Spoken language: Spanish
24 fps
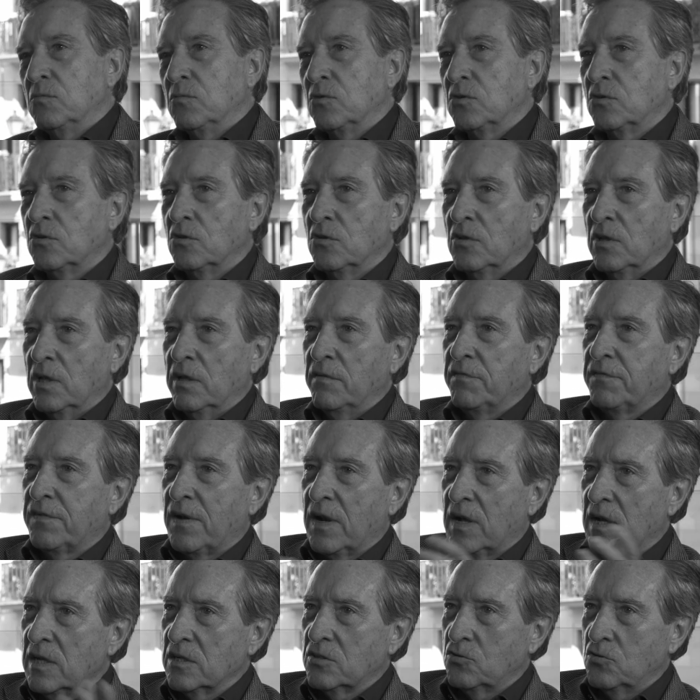un montón de
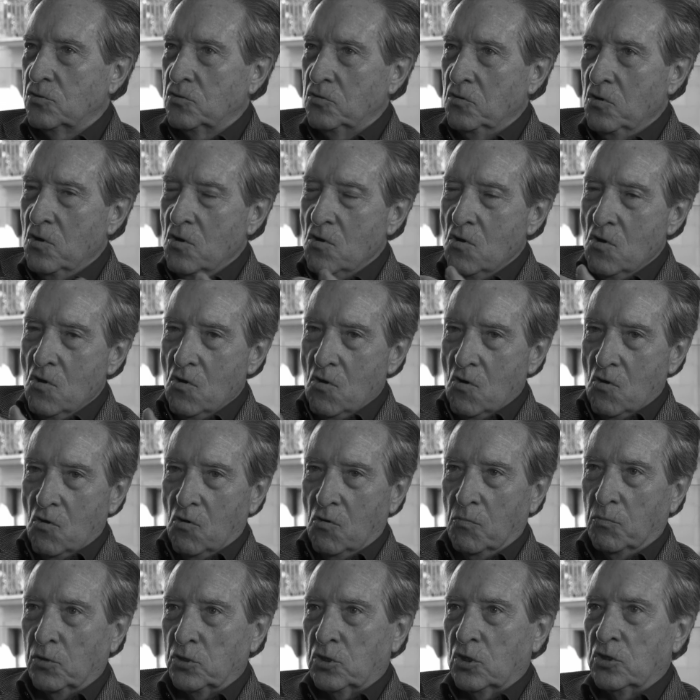fracasos,
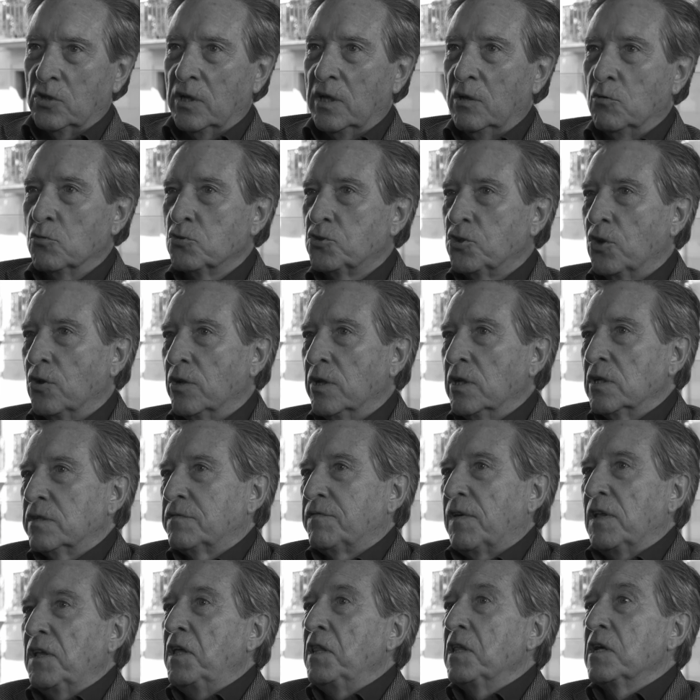un montón de ilusiones
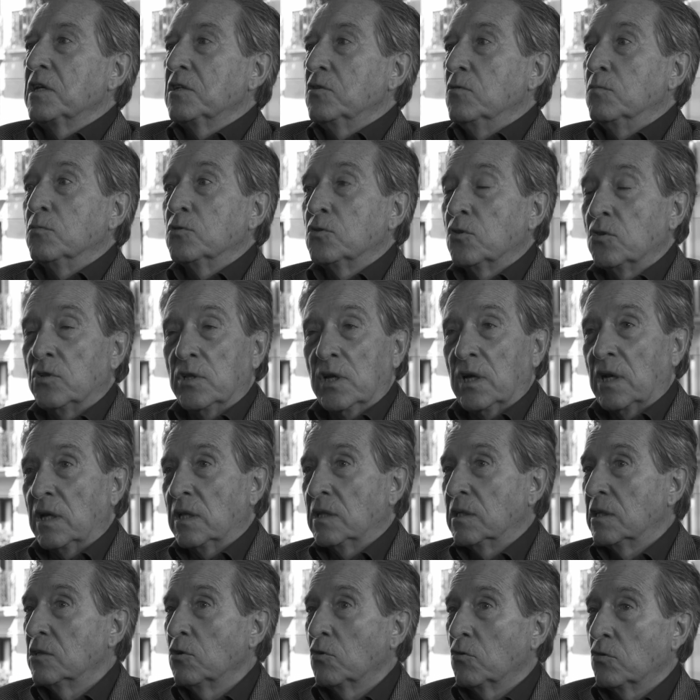fallidas y un montón de
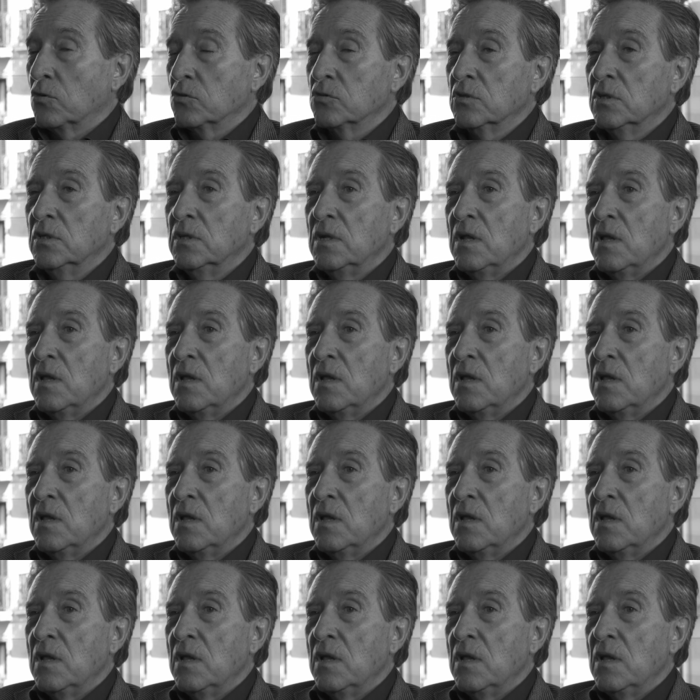grandes logros.